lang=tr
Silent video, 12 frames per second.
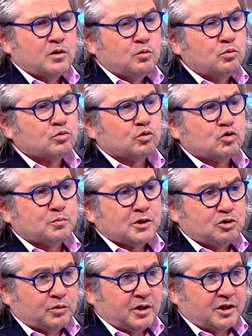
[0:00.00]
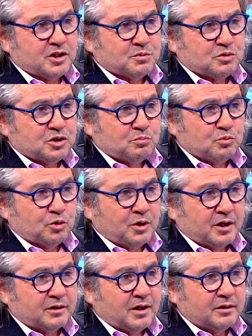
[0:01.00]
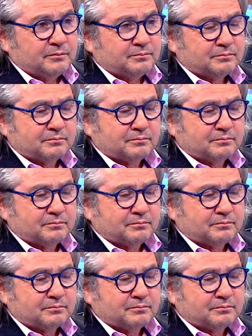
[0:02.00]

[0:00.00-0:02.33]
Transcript: 135 ülke gezmişim bugüne kadar.